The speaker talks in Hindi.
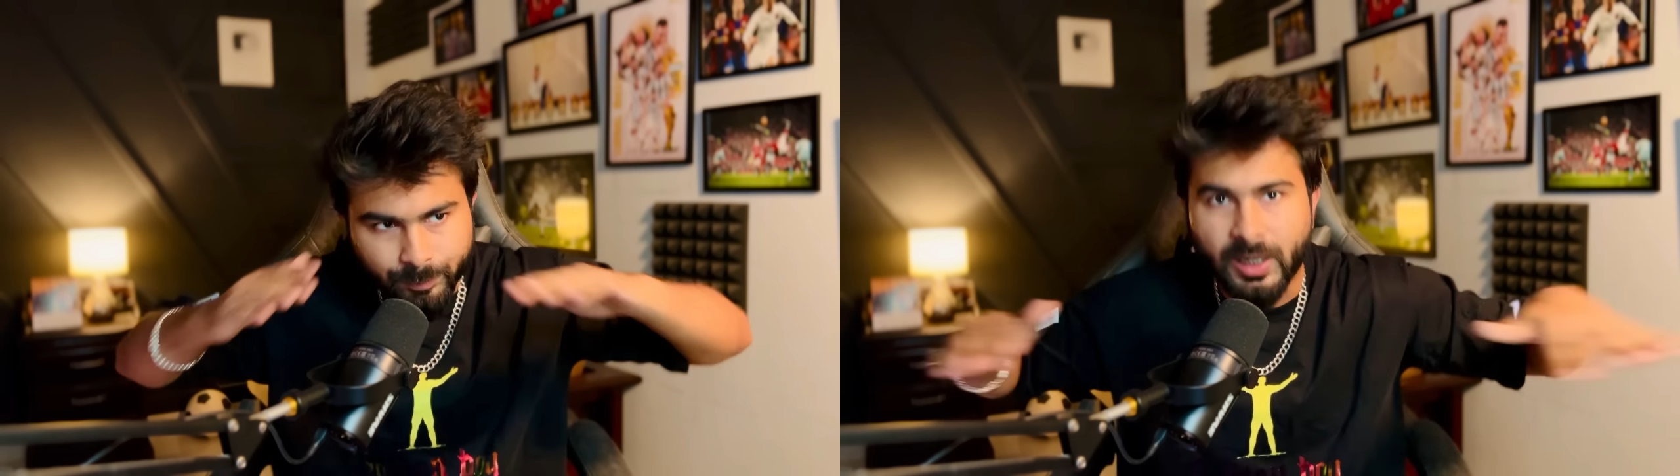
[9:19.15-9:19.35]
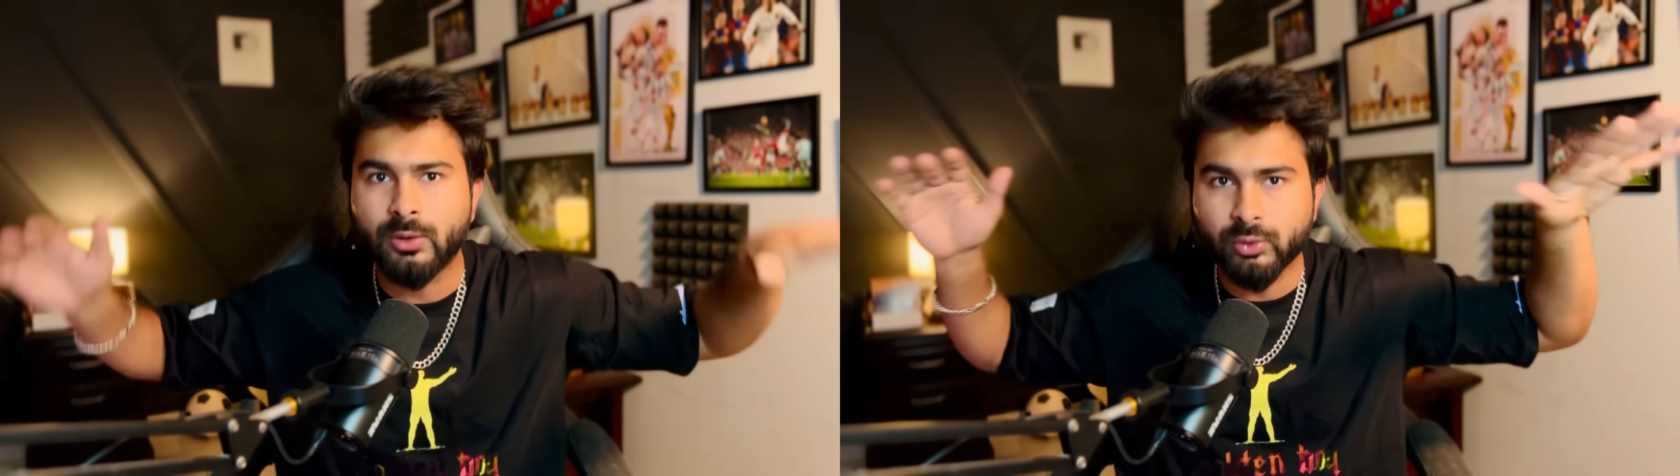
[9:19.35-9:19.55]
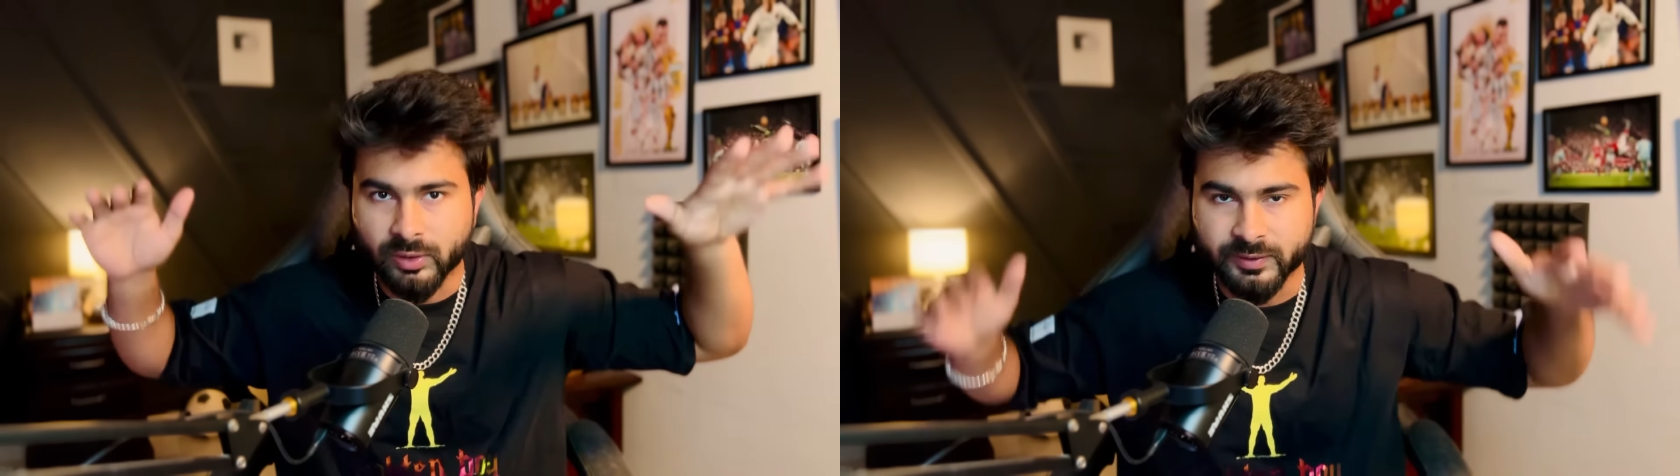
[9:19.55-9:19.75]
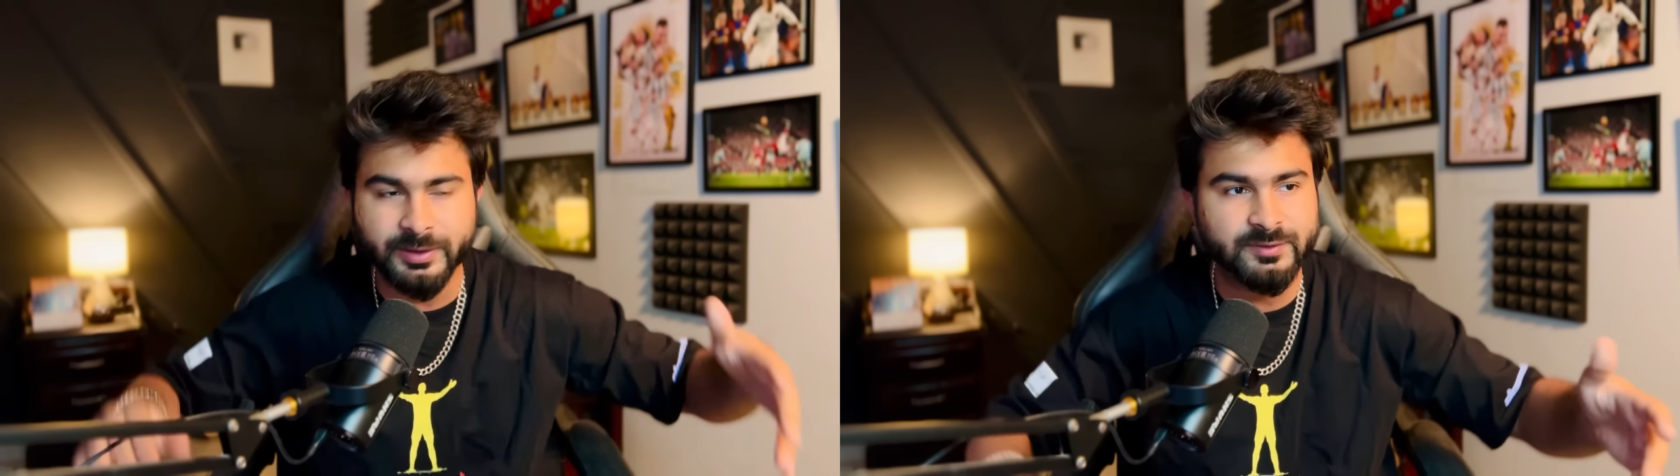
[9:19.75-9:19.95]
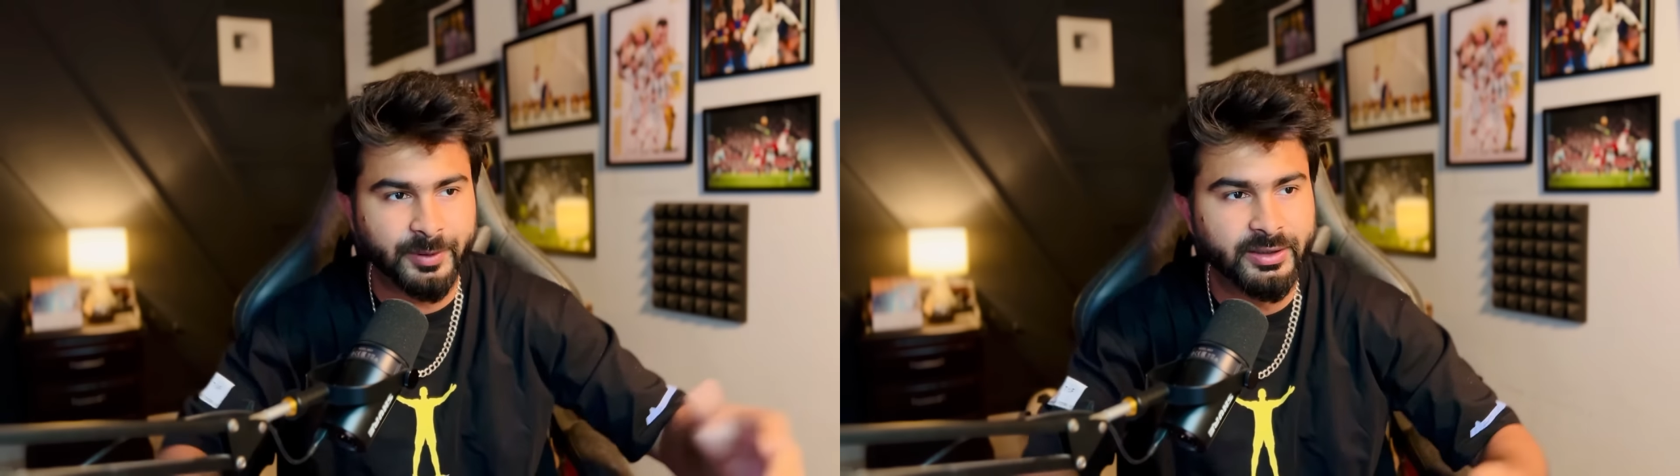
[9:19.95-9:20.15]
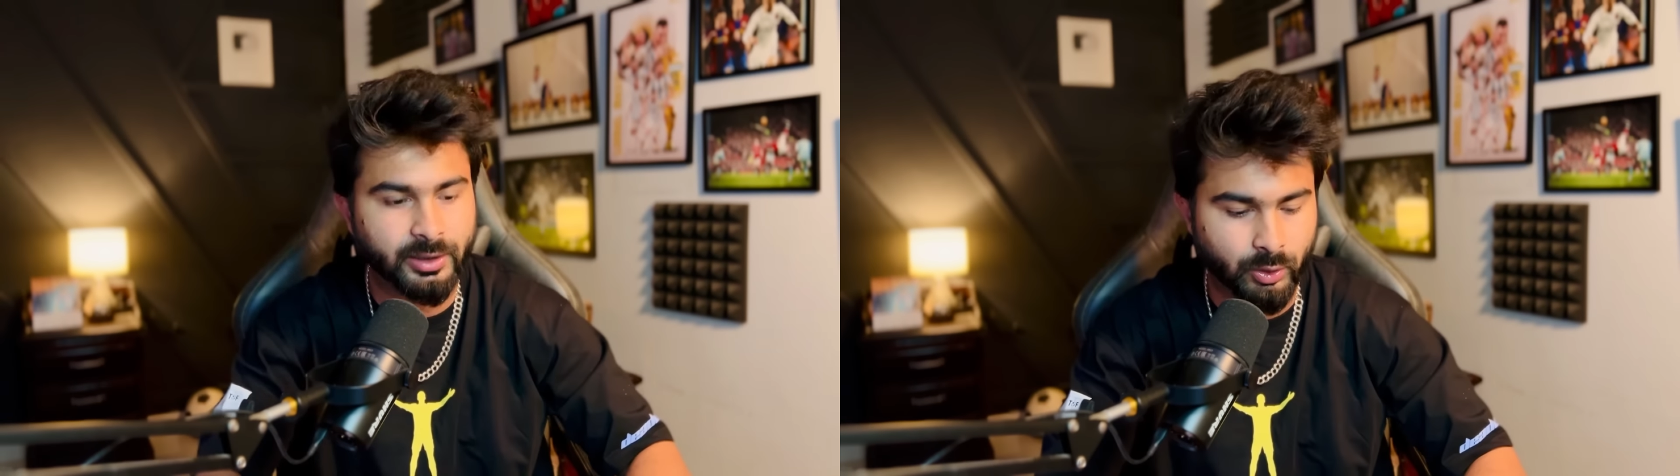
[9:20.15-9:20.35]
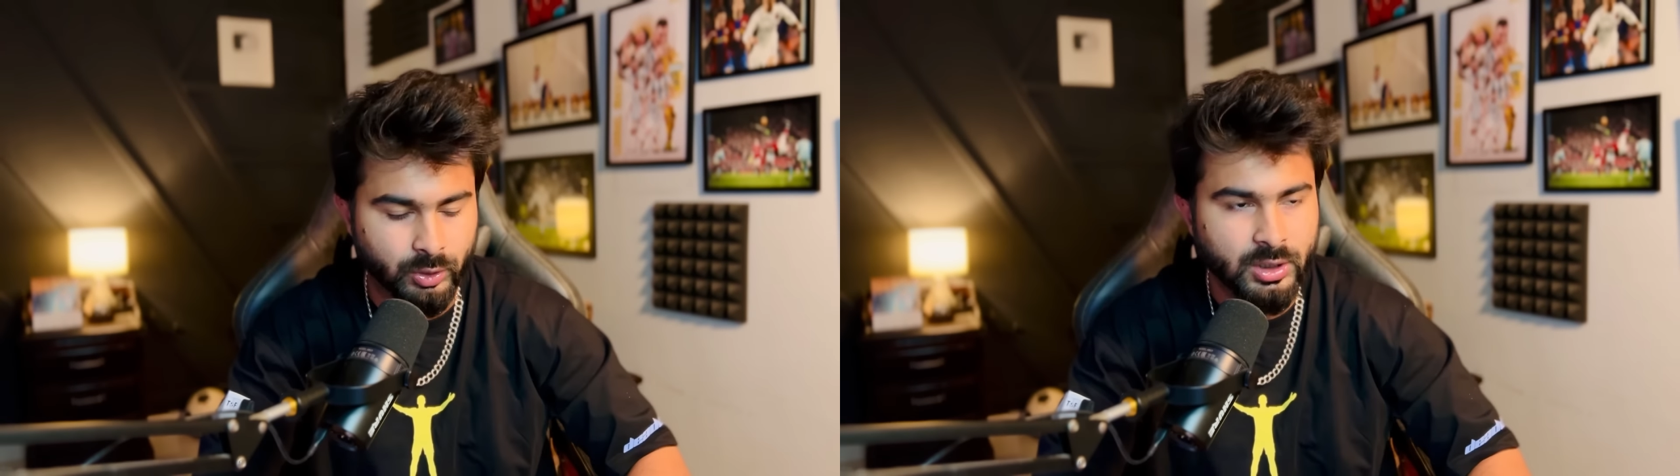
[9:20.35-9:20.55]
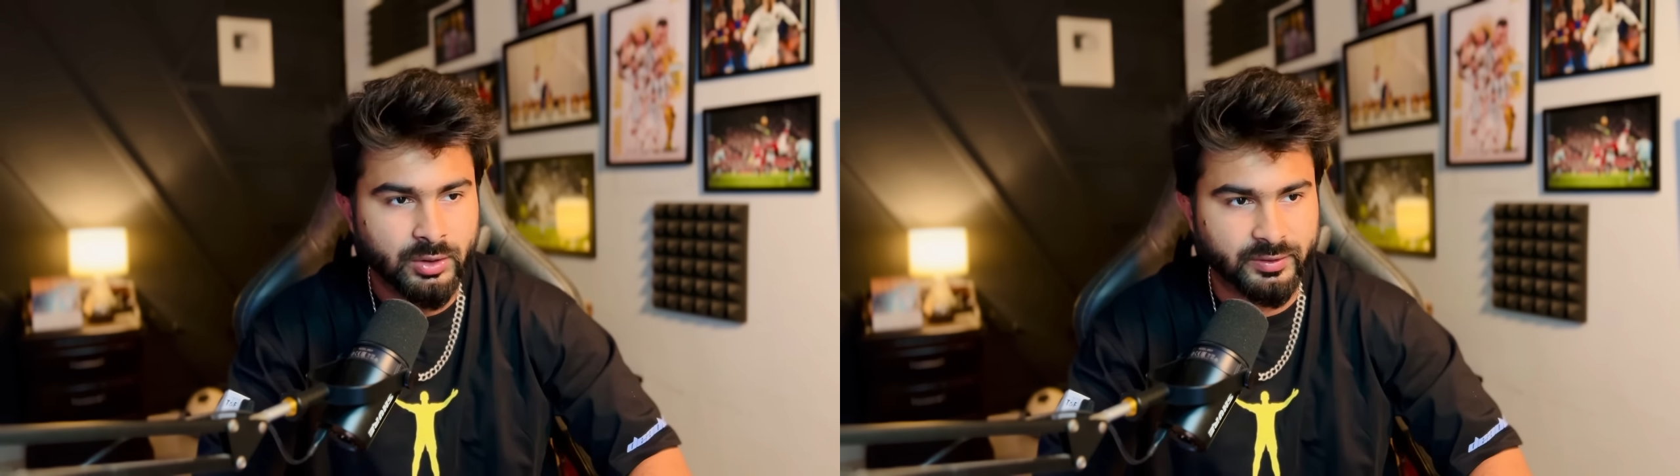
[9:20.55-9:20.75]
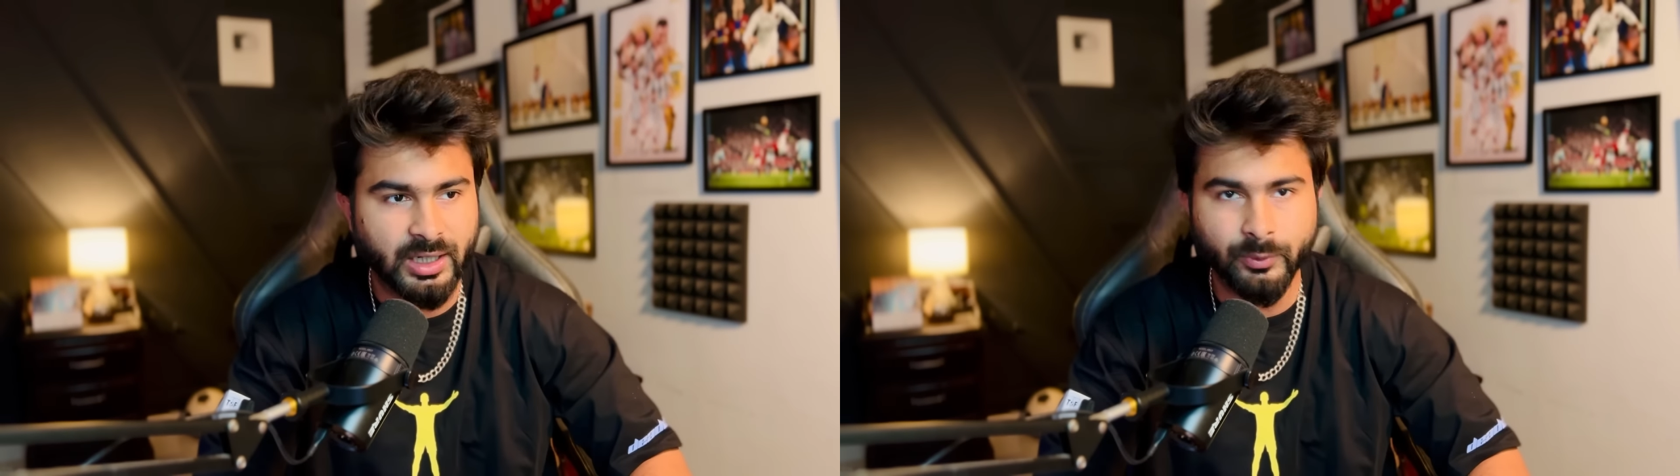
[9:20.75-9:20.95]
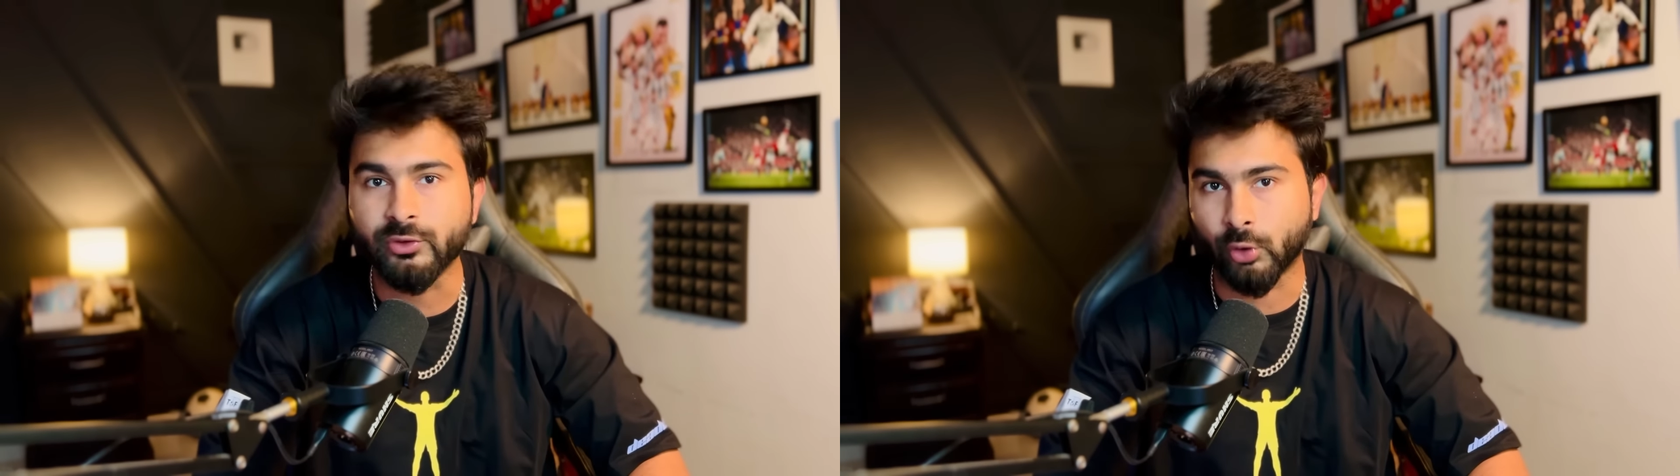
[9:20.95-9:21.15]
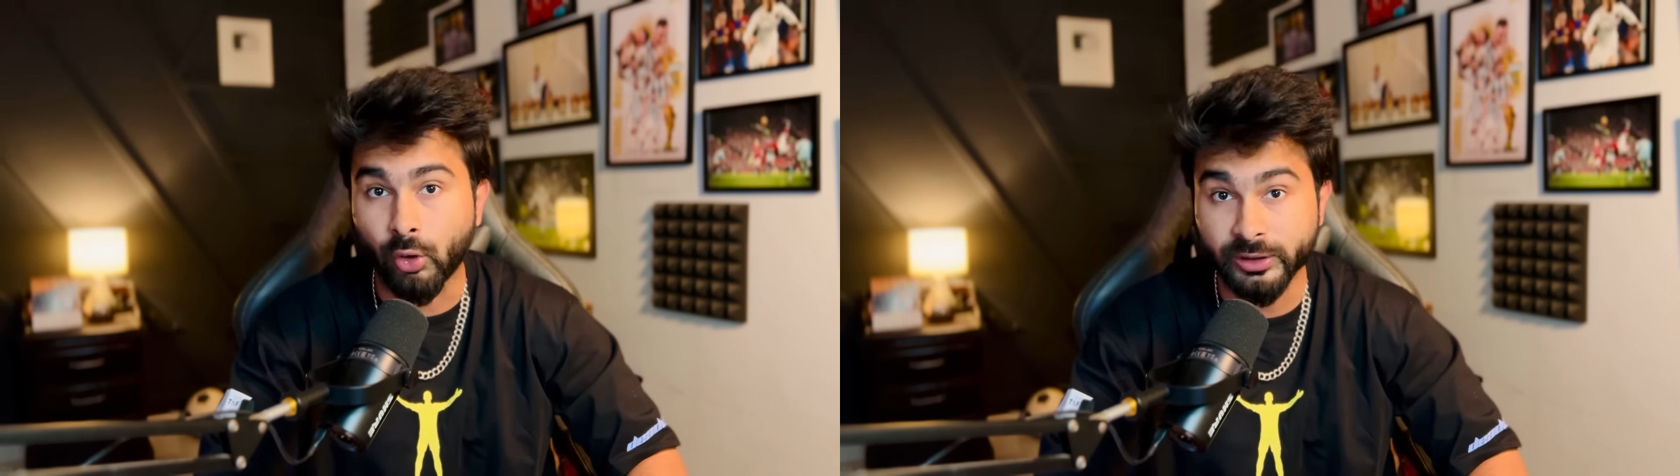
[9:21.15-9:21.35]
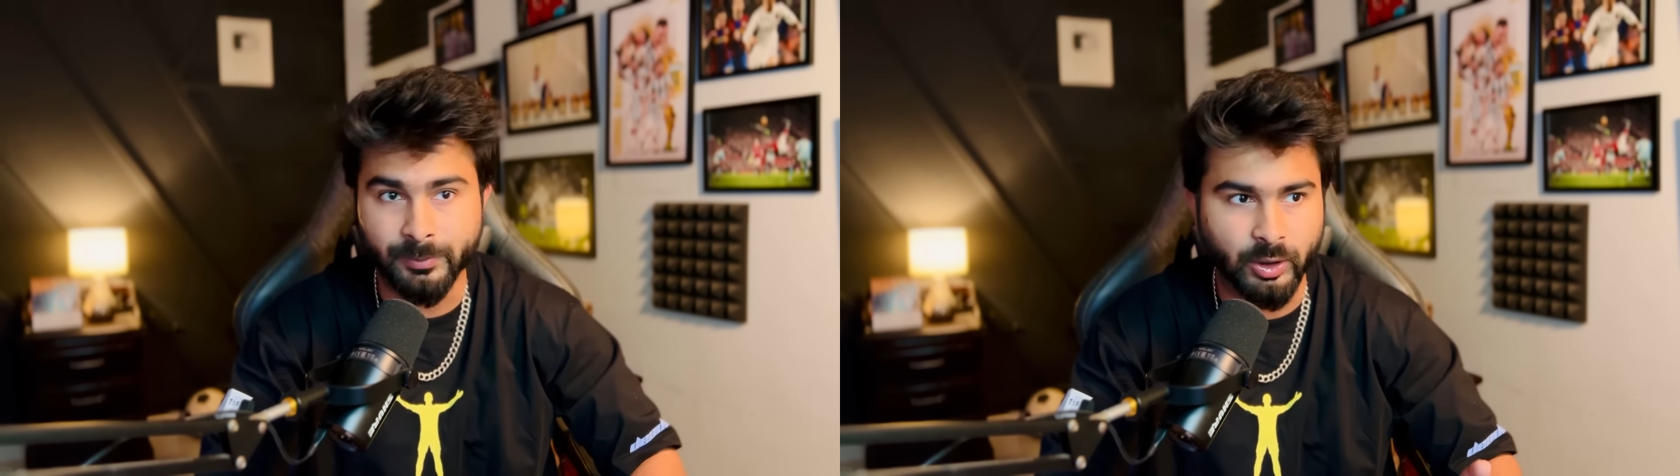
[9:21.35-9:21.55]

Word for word: फाड़ो थोड़ा सा भाई स्प्रेड कराओ दैट वॉज रॉन्ग इन माई